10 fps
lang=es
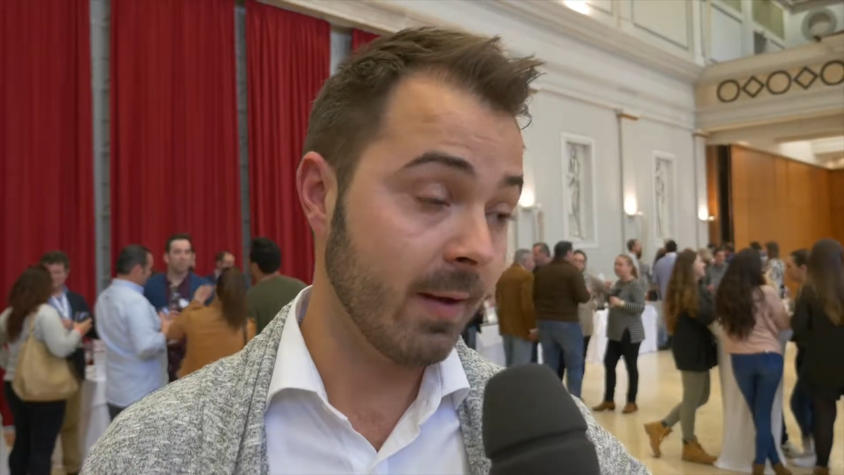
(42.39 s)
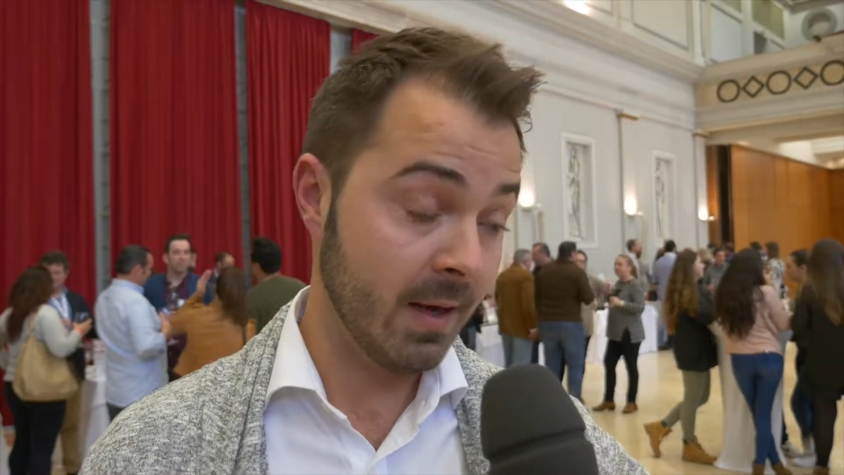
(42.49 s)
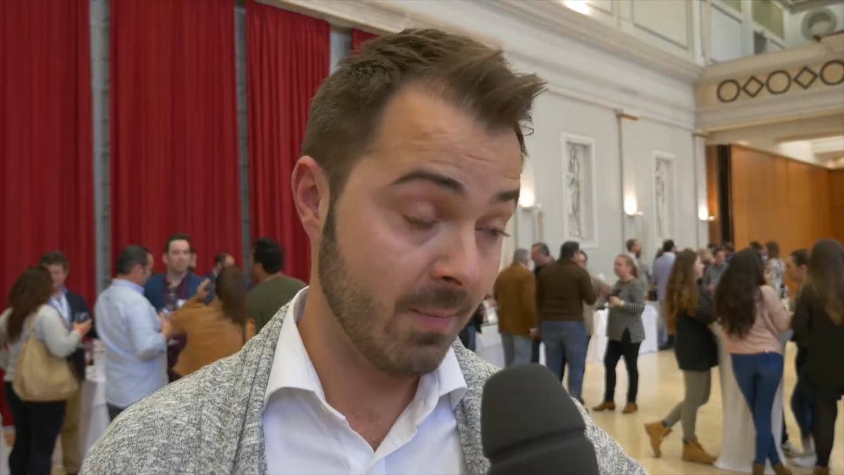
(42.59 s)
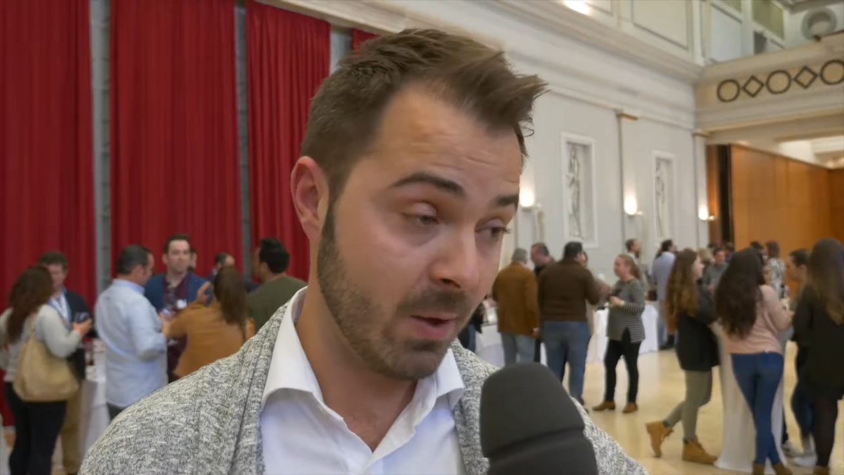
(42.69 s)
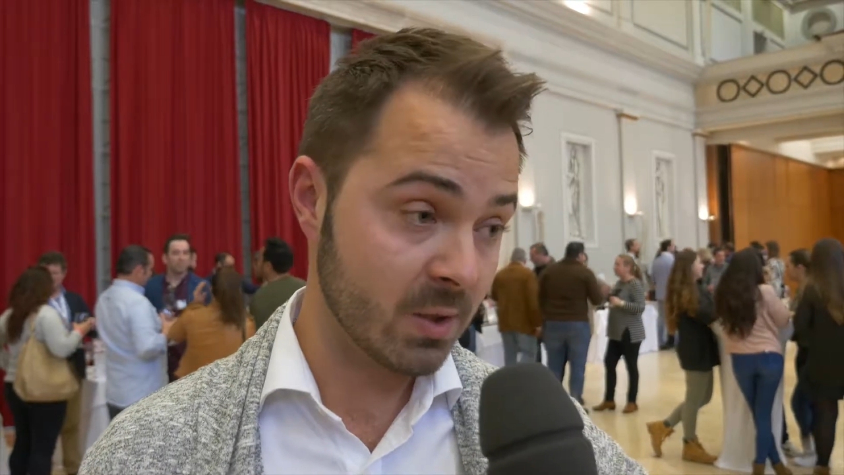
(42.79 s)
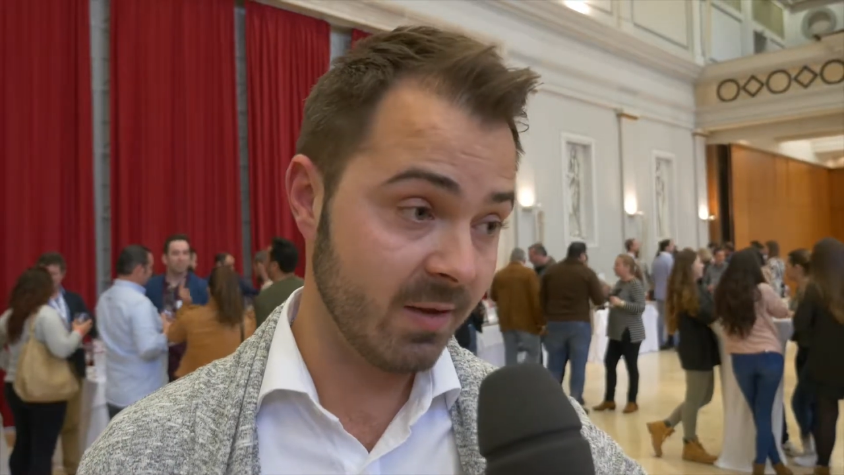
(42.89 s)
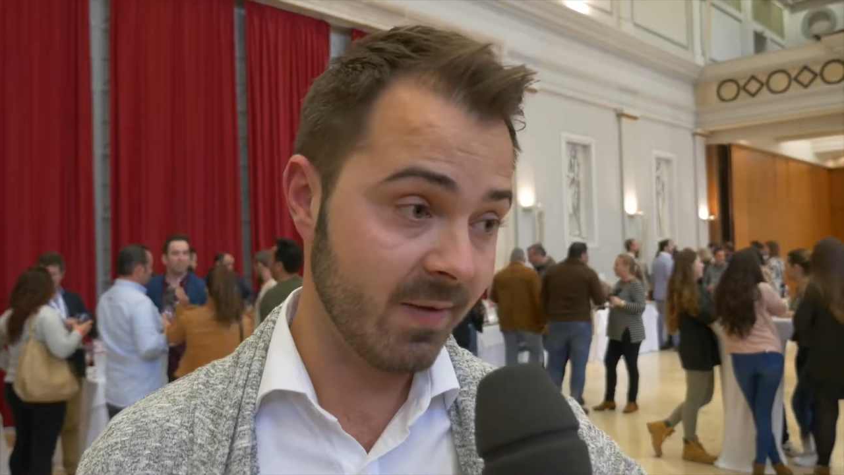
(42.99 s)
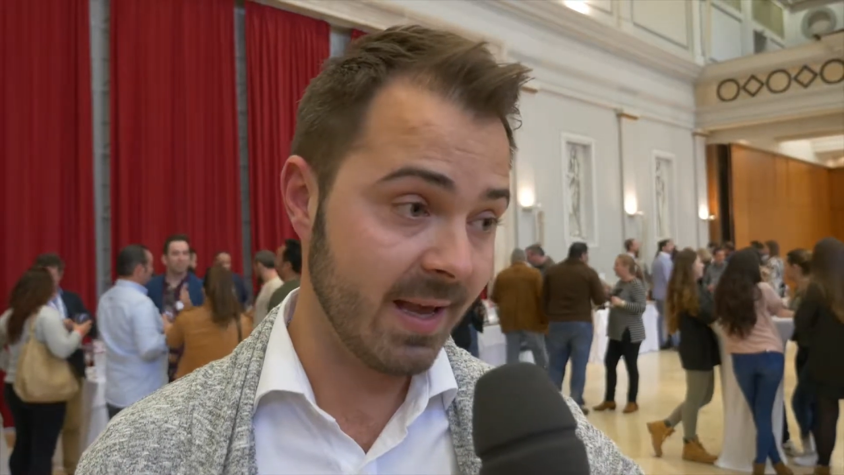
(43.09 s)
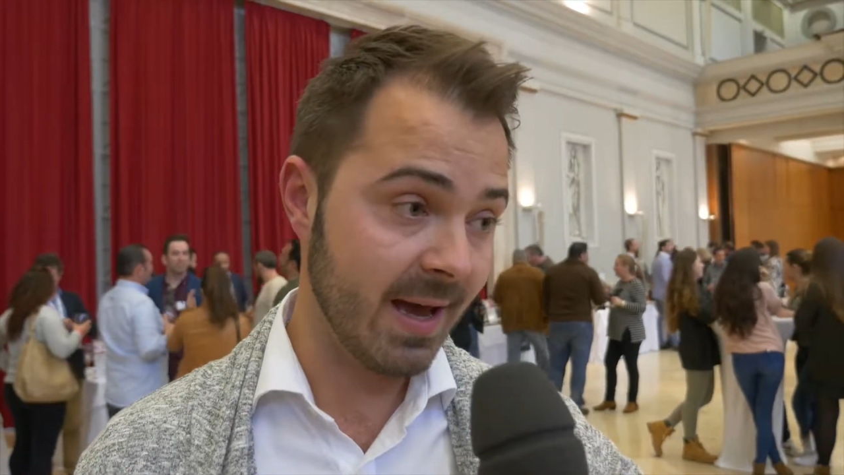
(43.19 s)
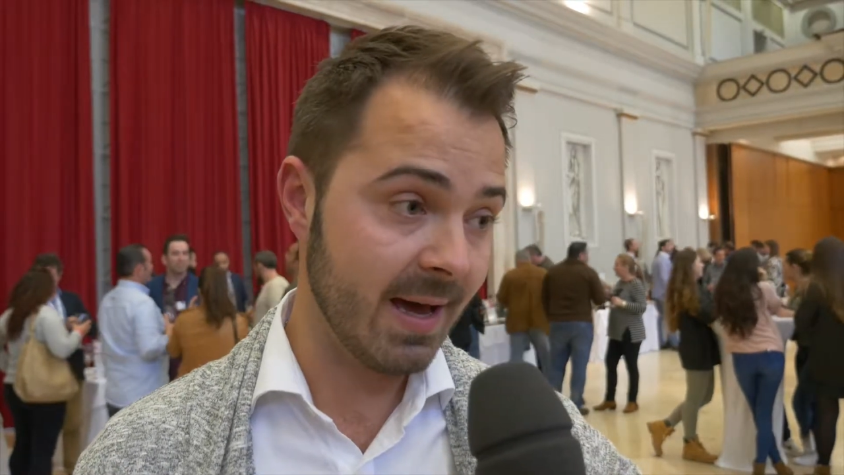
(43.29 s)
Hermanos de
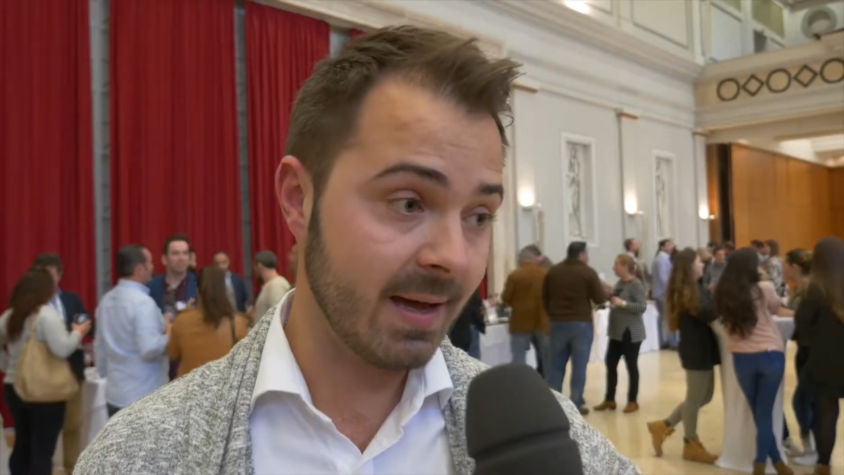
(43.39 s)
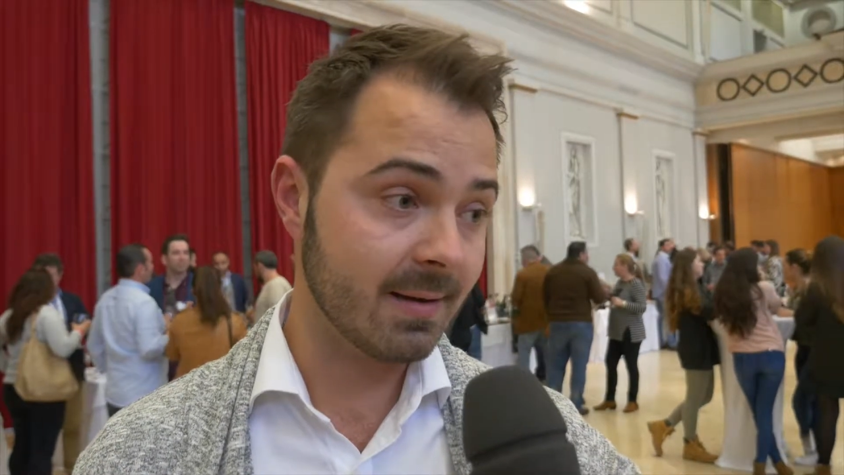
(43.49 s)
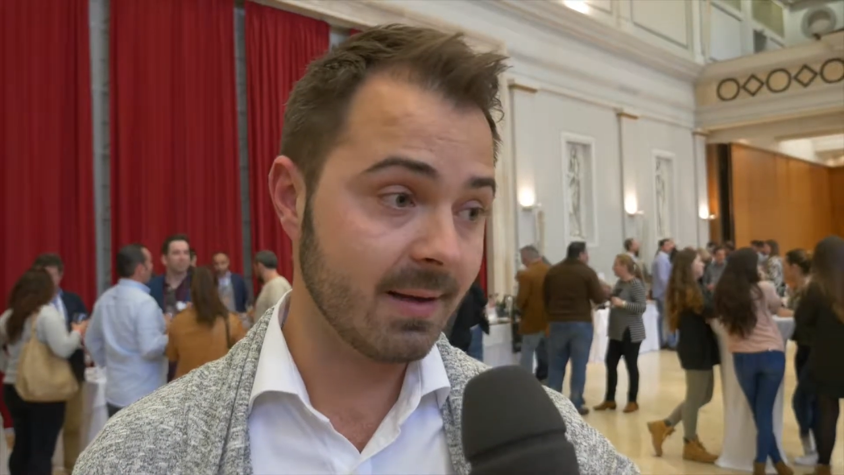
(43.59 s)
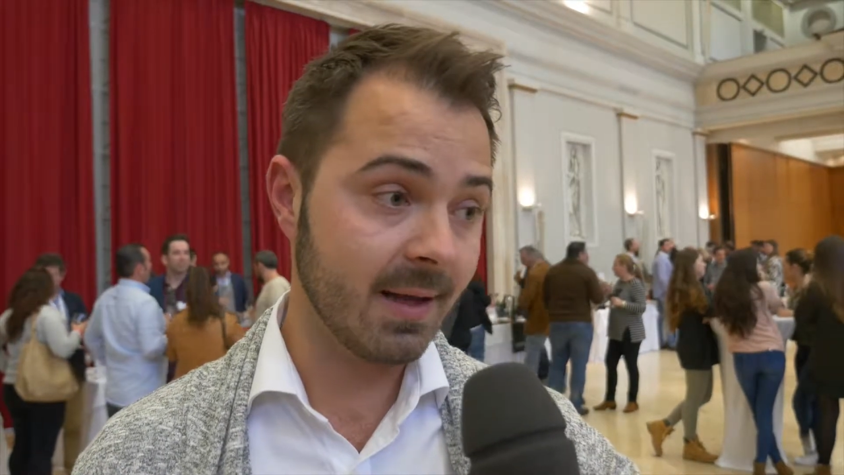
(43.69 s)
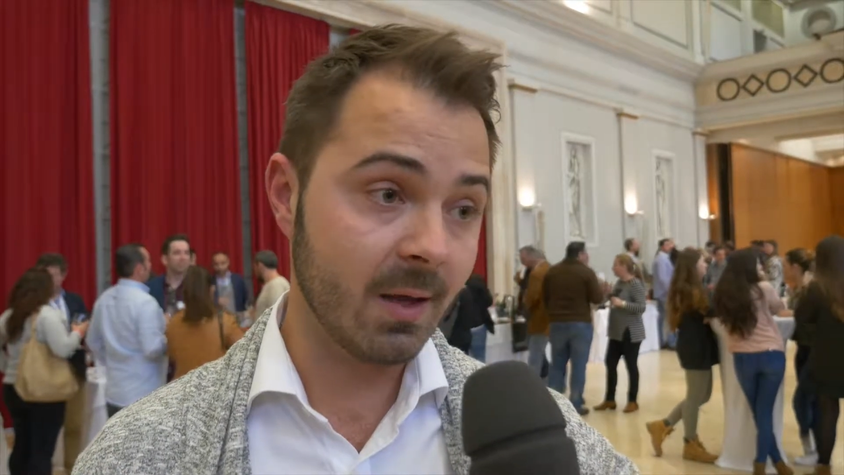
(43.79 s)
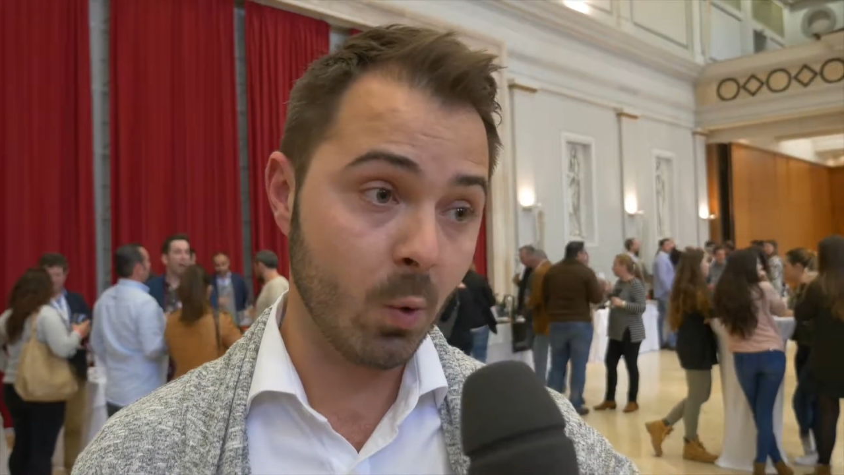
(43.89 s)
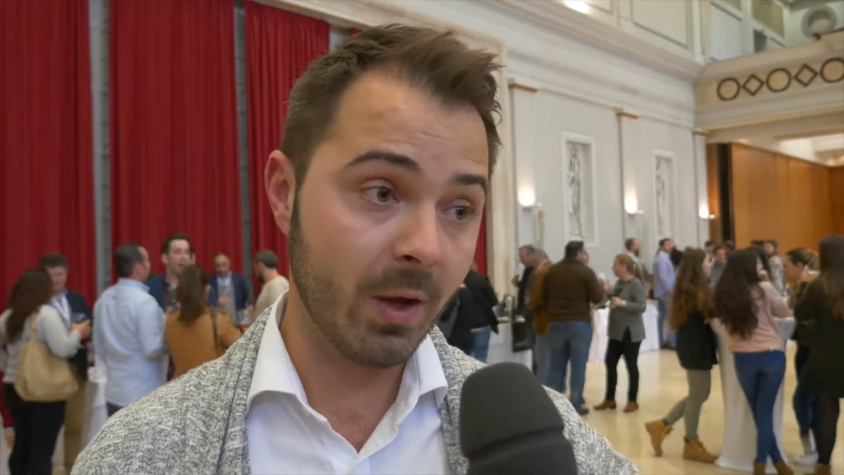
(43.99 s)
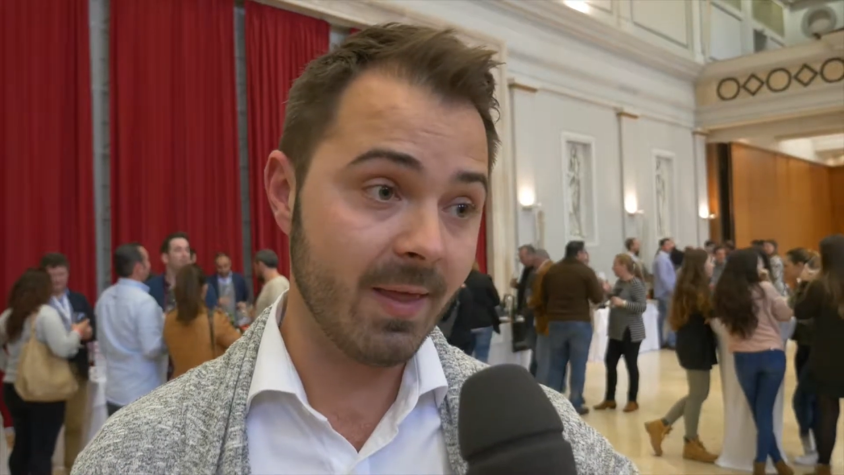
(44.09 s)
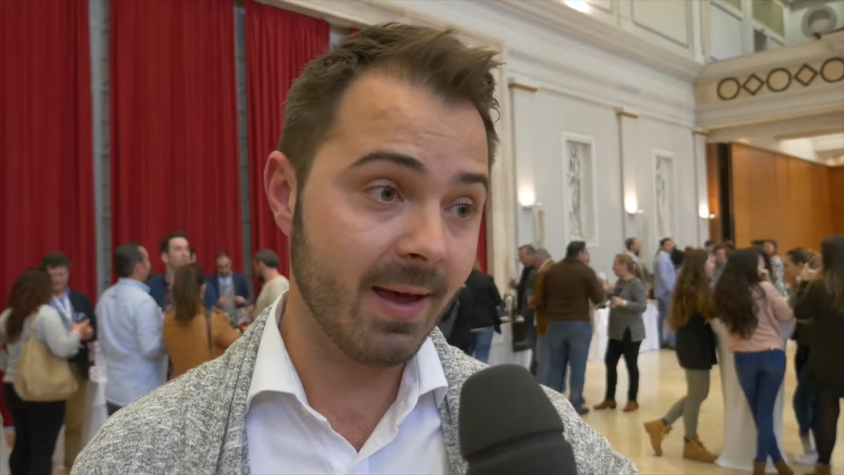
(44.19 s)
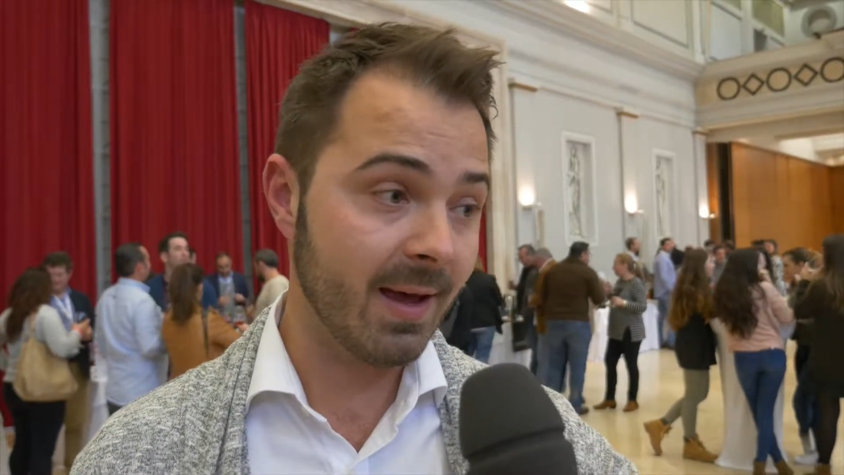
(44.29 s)
Villar de
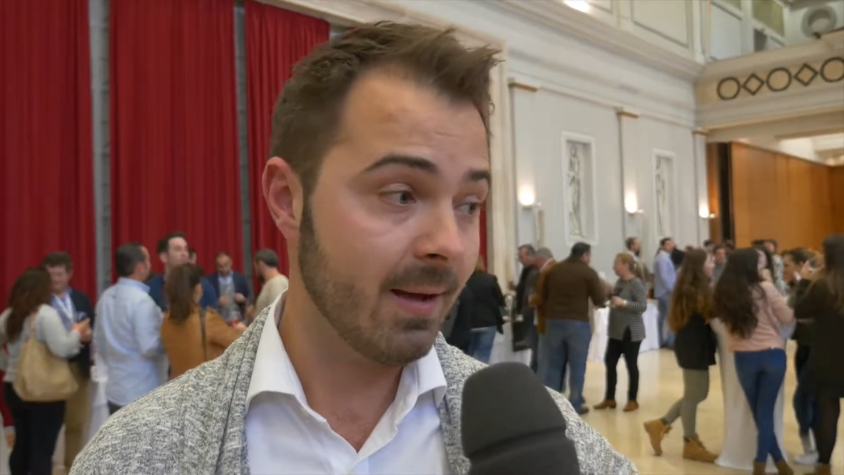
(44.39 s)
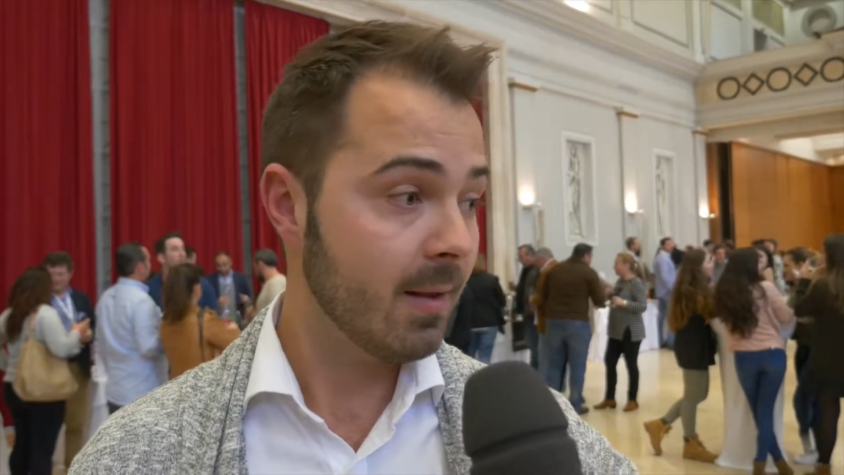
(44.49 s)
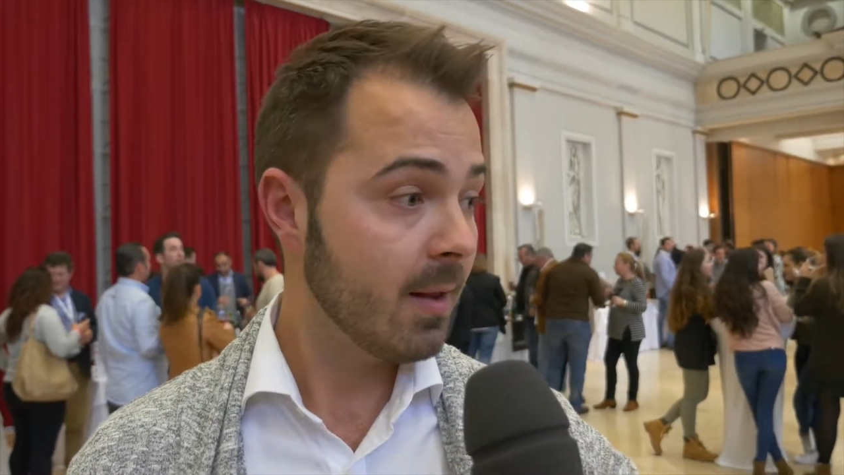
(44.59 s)
Rueda,